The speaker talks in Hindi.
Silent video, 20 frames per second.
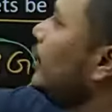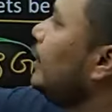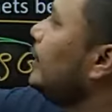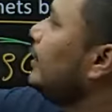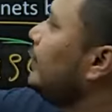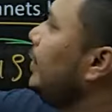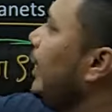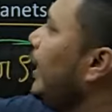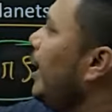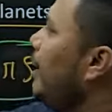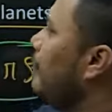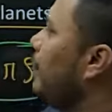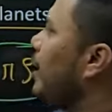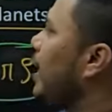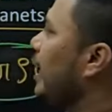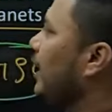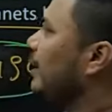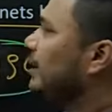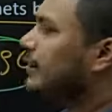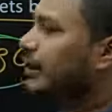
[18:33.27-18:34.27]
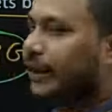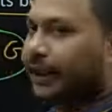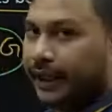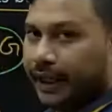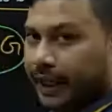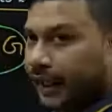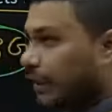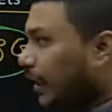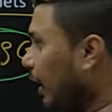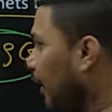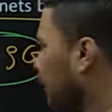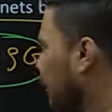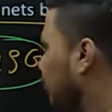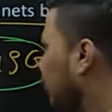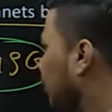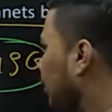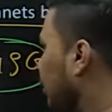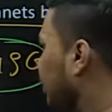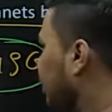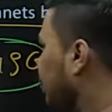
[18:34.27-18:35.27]
सेम डेंसिटी है ना
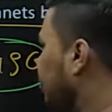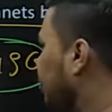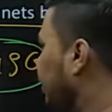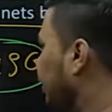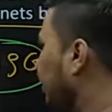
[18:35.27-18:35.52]
तो जी